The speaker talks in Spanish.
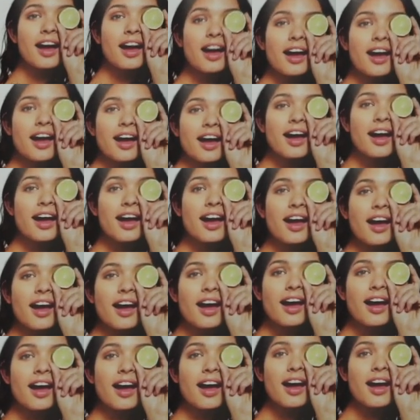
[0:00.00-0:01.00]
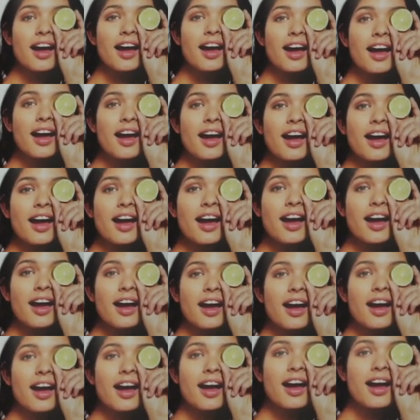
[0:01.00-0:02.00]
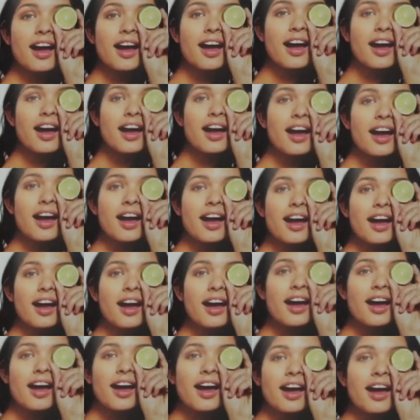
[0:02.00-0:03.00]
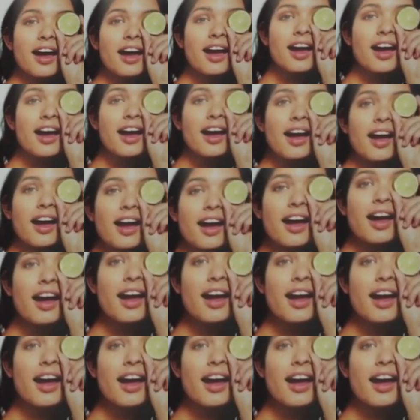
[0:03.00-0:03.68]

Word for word: un poquito este grasa a su piel, te